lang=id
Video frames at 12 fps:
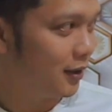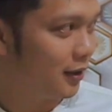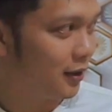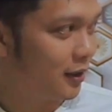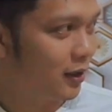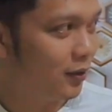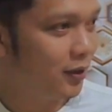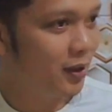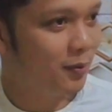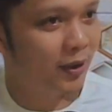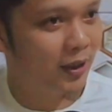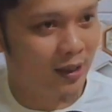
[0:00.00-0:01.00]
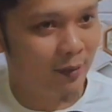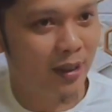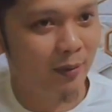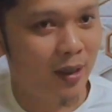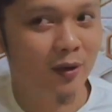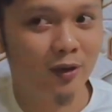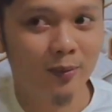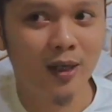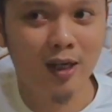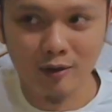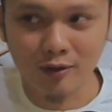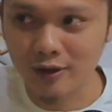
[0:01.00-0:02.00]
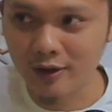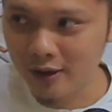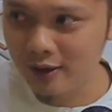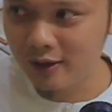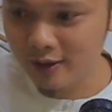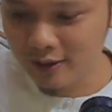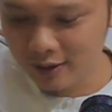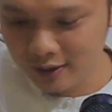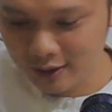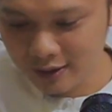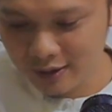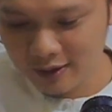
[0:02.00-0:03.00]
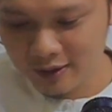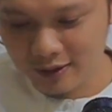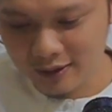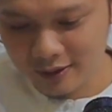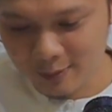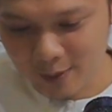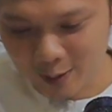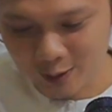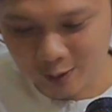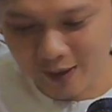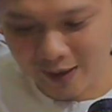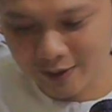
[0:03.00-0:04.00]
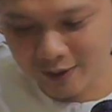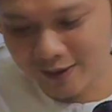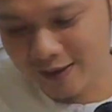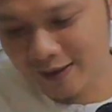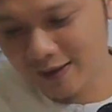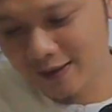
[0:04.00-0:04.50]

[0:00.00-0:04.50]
ya tentunya mungkin sampean manggut-manggut manggut-manggut